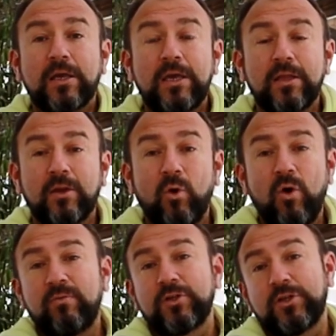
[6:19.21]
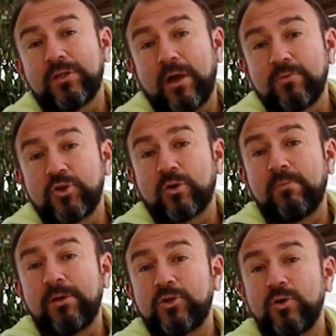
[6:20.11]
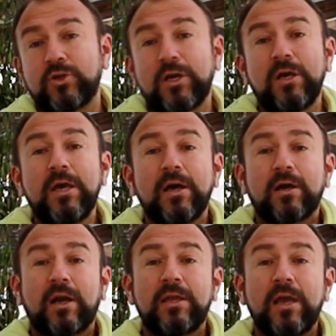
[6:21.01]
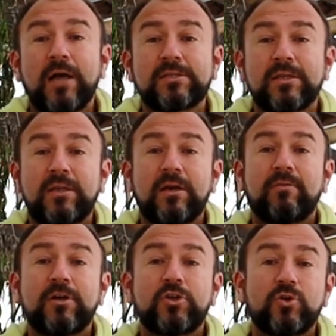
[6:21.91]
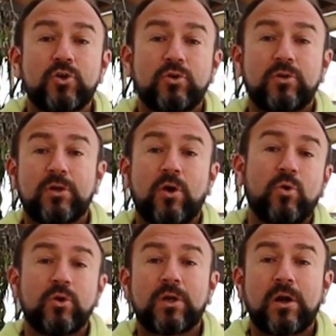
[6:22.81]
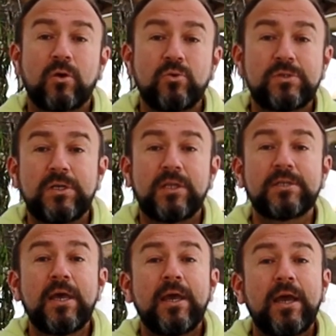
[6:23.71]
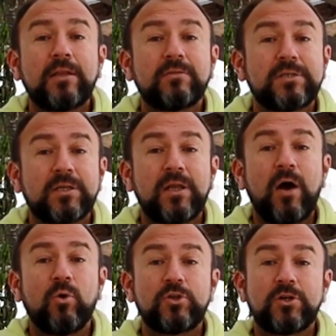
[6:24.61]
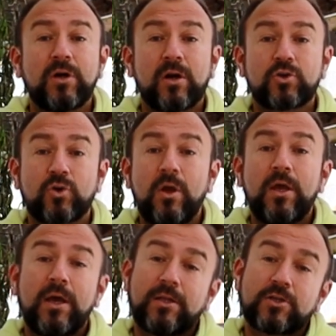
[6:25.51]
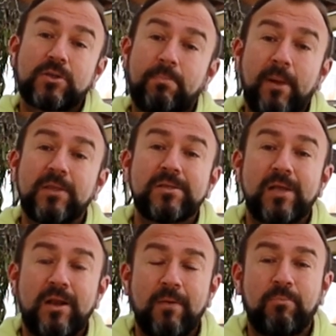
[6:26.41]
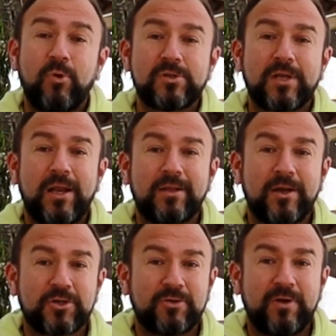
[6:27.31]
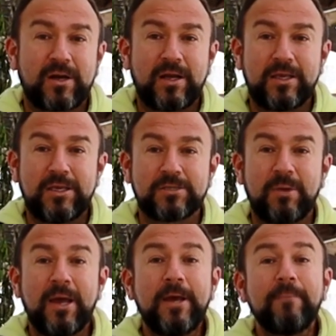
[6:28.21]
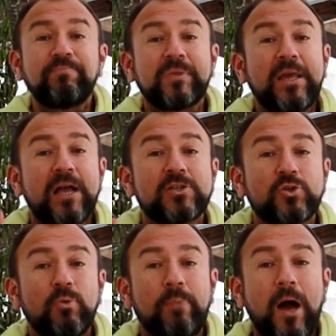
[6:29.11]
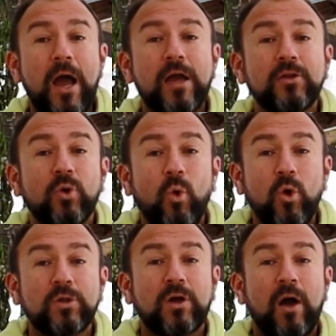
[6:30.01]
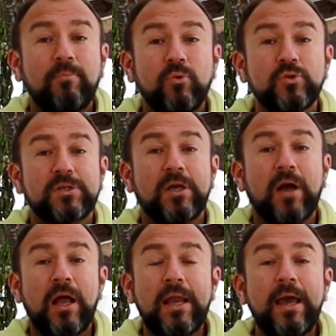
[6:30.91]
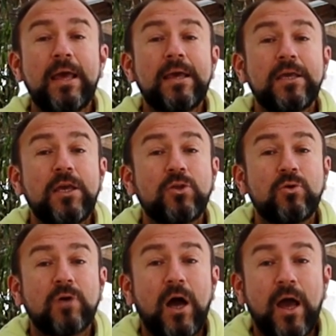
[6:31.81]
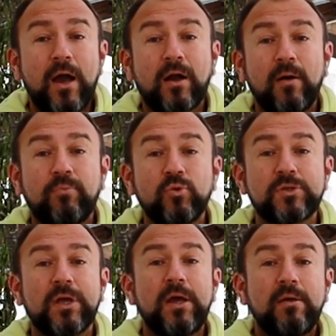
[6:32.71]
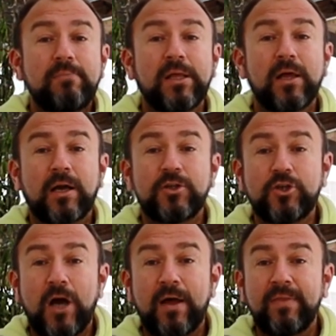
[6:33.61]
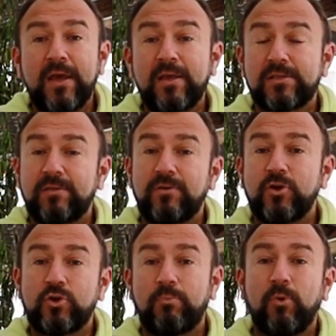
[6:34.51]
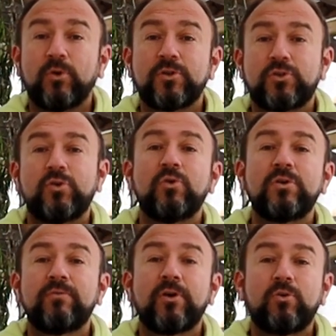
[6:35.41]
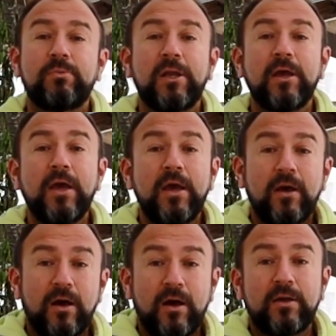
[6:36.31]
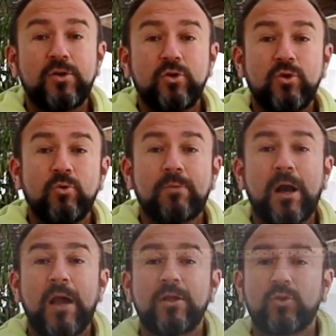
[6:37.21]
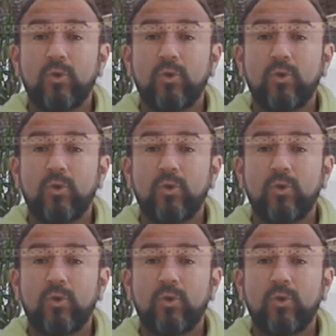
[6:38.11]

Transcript: какие-то овощи, там еще кабачочки хранятся, тыква, еще что-то, какое-то рагу сделать, это всегда очень хорошо. Это же дополнительная польза для нашего организма. Не отступает от капусты кале и другая капуста, белокочанная, если вы еще полностью не вырубили, э, не, не убрали,